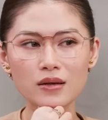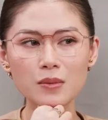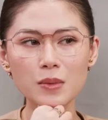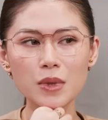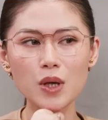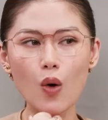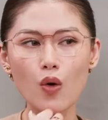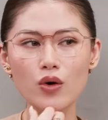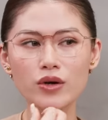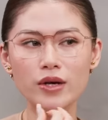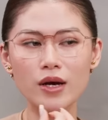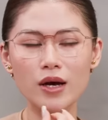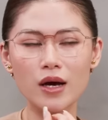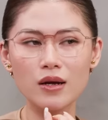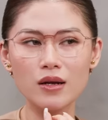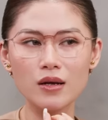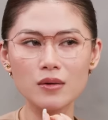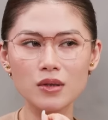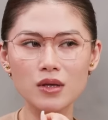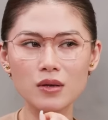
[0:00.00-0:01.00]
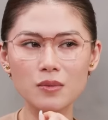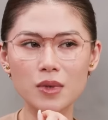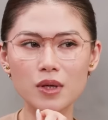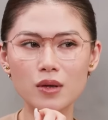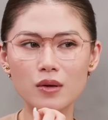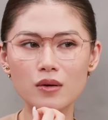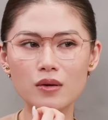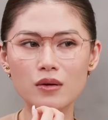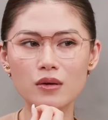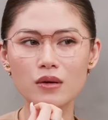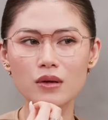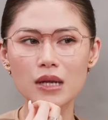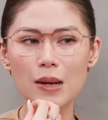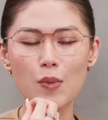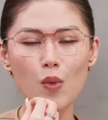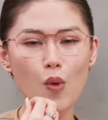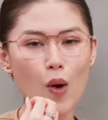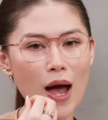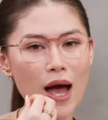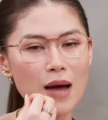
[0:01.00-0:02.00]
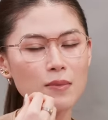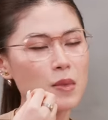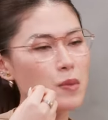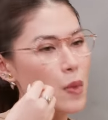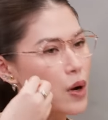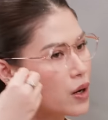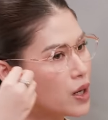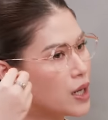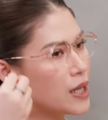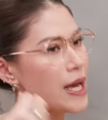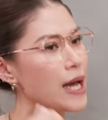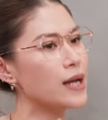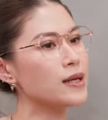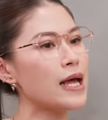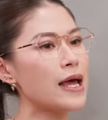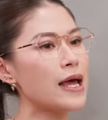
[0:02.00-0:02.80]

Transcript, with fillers: nó bị ô dề, nó nó bị làm quá, mọi người lại khen